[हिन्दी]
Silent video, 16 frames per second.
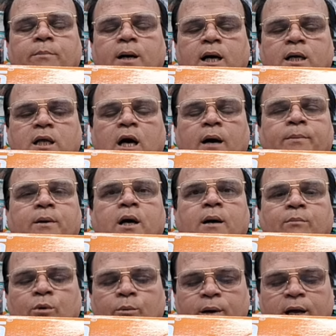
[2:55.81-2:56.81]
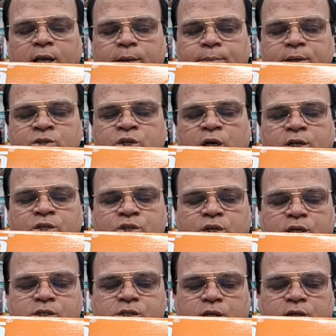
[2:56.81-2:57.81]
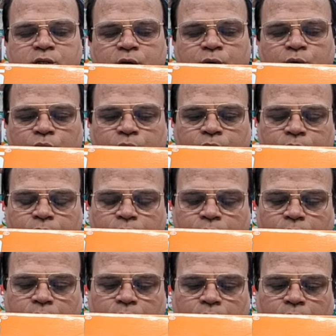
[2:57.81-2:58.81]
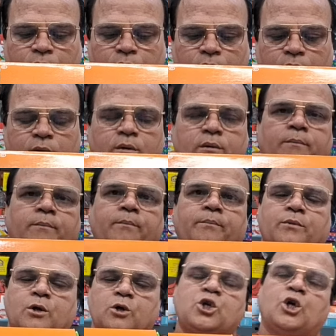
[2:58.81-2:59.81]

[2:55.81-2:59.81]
बाद आपका मोबाइल भी चार्ज कर सकते हो तो